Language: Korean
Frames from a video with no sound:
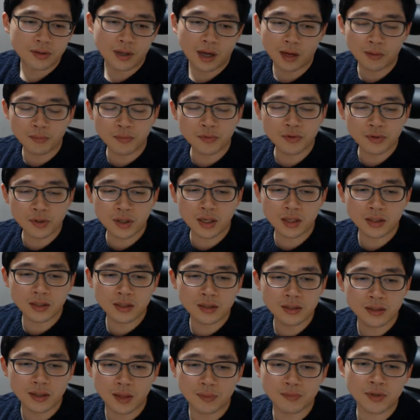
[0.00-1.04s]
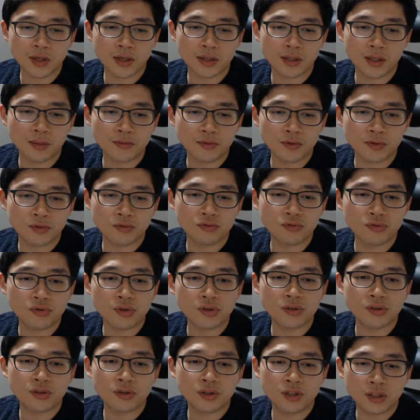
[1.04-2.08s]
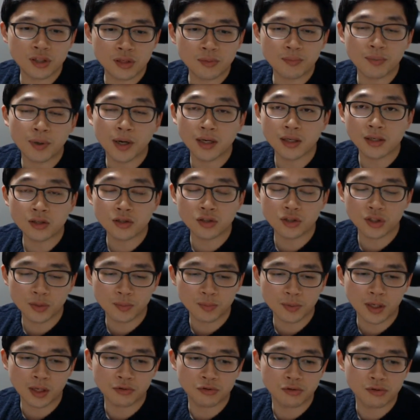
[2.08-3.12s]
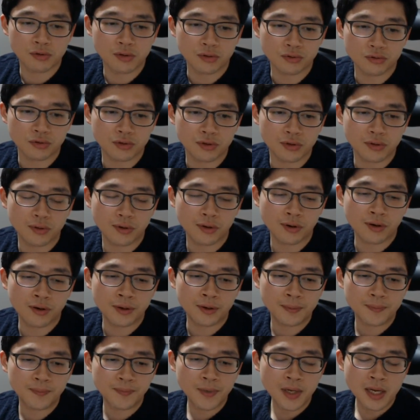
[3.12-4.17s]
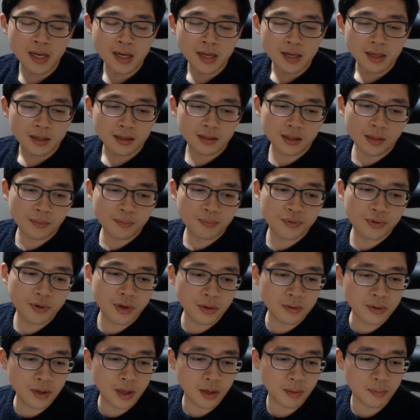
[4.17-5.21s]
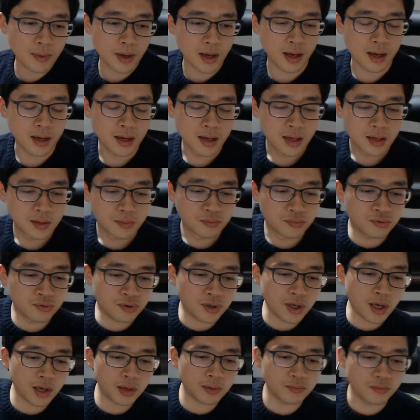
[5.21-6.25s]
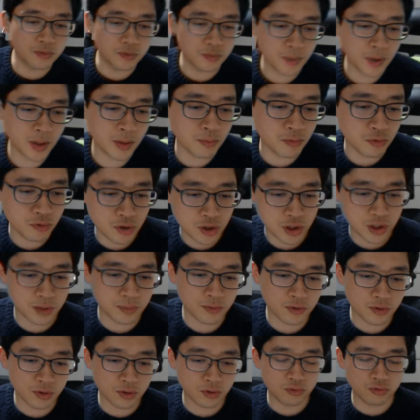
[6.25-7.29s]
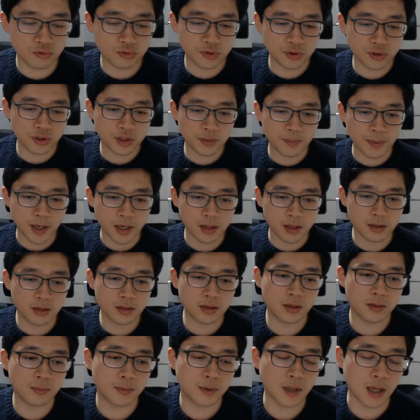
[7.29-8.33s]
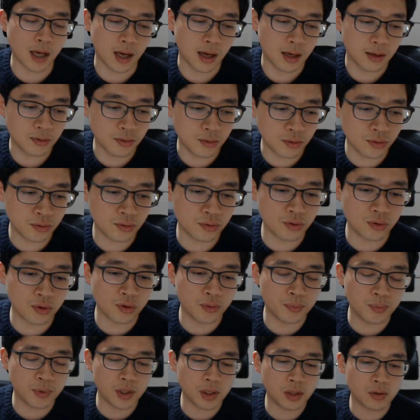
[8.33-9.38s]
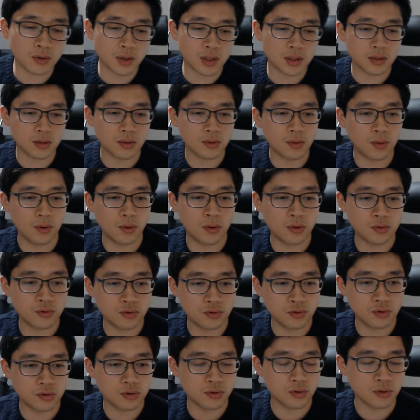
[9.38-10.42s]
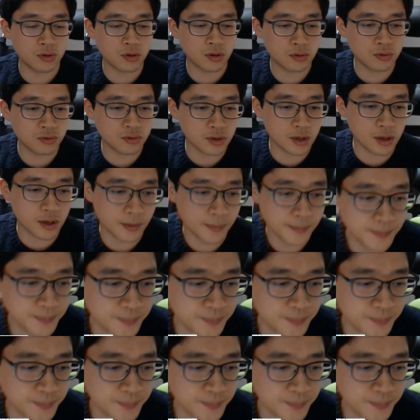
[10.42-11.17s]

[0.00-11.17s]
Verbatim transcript: 암모니아는 냄새가 나므로 누설 시 발견이 쉽다 줄 꺼주시고 그 다음 프레온 냉매 무생, 무미, 무침으로 누설 시 발견이 어렵다. 요것도 비교해서 꼭 줄을 좀 꺼주세요.